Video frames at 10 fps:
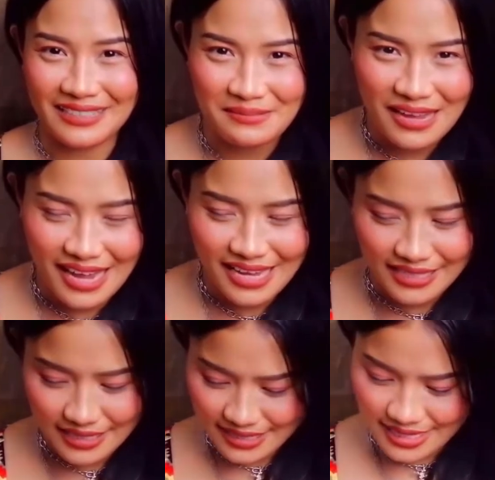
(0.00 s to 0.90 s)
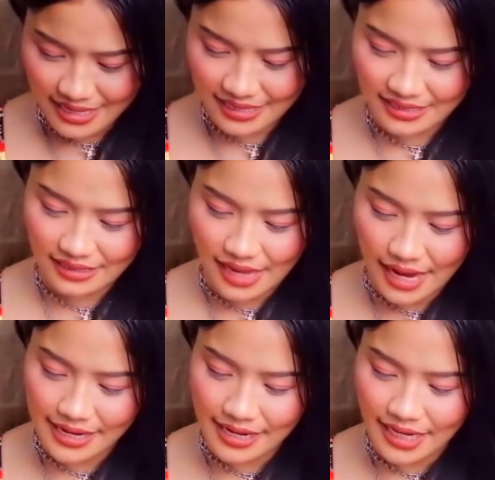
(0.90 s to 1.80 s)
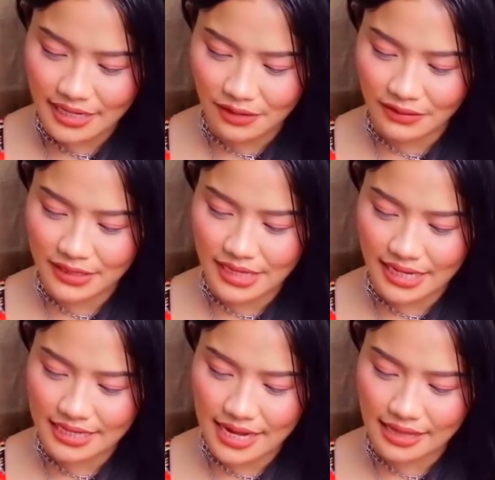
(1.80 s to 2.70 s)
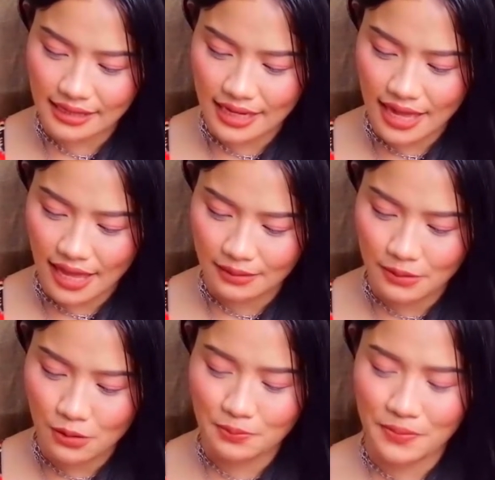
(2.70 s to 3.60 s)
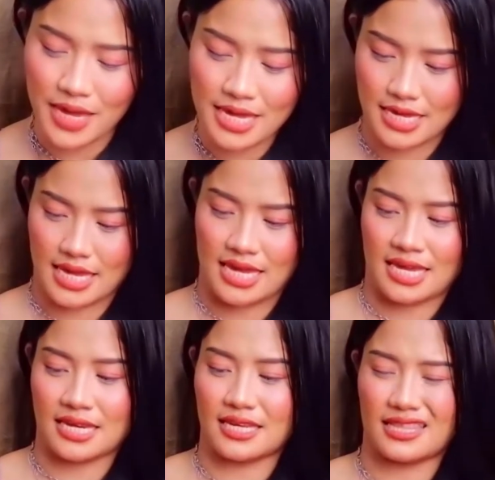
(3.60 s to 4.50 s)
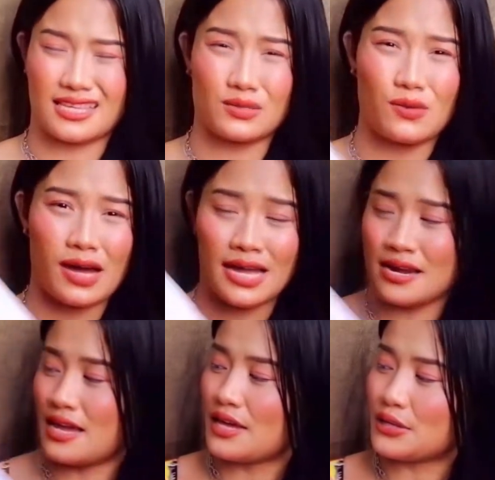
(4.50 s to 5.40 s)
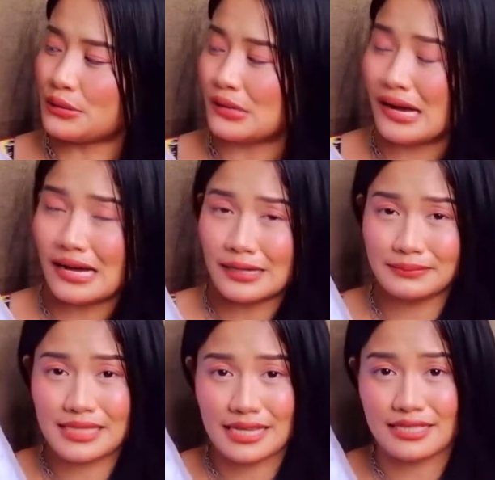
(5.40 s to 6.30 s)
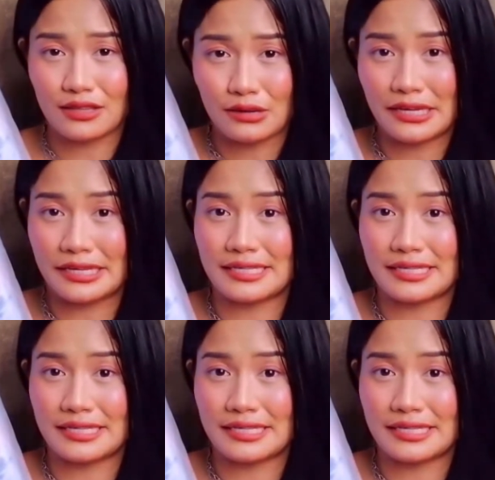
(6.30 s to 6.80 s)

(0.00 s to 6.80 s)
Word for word: guys is this tie-dye oversized lettering elbow pink. And this one, yung um, size nito is